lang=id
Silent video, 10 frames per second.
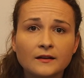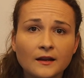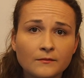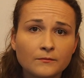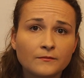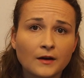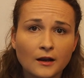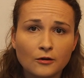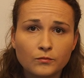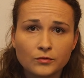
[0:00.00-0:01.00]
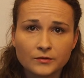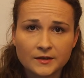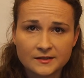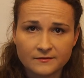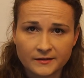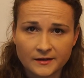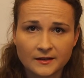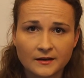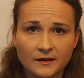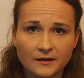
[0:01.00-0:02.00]
Dan walaupun
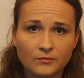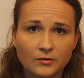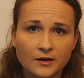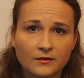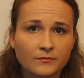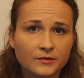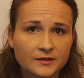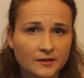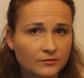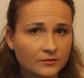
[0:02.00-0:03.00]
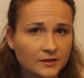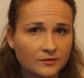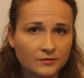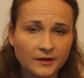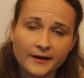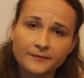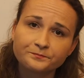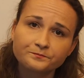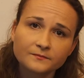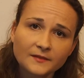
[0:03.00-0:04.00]
desinfektan ini bukan nomor satu di dunia,
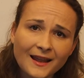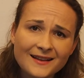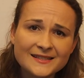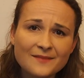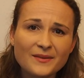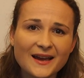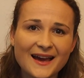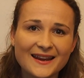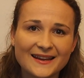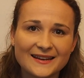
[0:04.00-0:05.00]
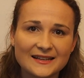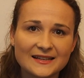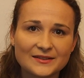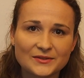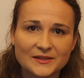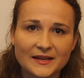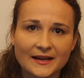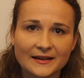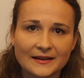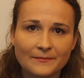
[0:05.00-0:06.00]
sampai hari ini itu
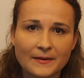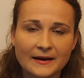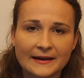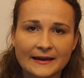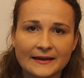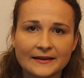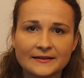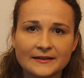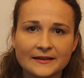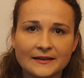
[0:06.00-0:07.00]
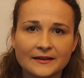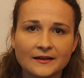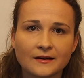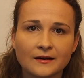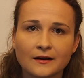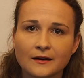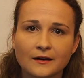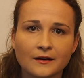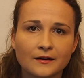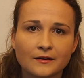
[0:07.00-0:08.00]
sering dipakai di
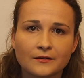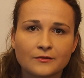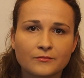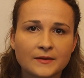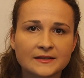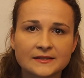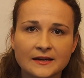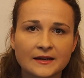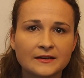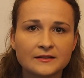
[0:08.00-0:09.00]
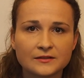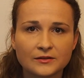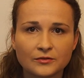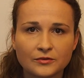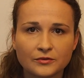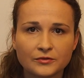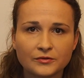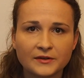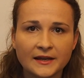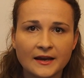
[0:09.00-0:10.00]
uh, rumah sakit di seluruh
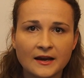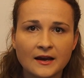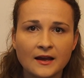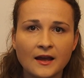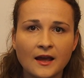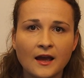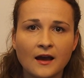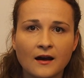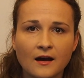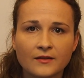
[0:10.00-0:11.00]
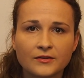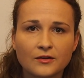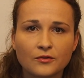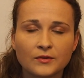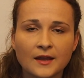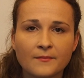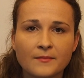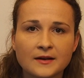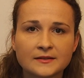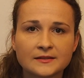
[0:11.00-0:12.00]
dunia, uh,
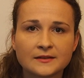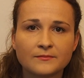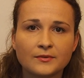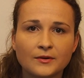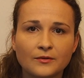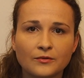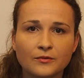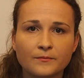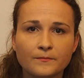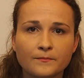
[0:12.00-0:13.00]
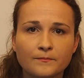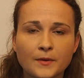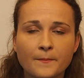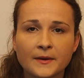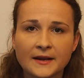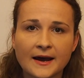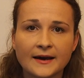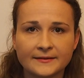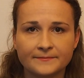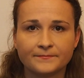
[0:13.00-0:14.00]
terutama sebelum pembedahan,